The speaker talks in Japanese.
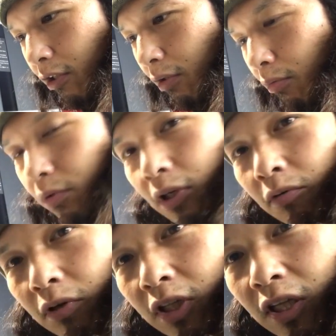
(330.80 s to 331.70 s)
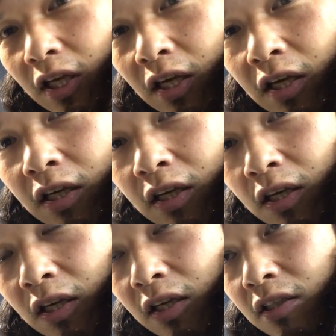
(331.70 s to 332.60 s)
でも僕はこれ
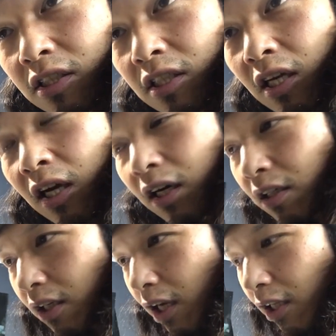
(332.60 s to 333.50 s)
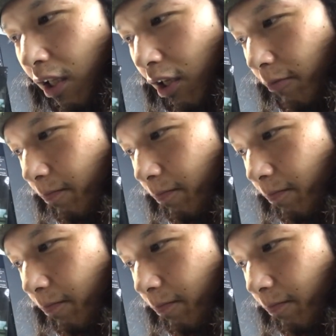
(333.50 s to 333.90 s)
で、1年半ぐらいで、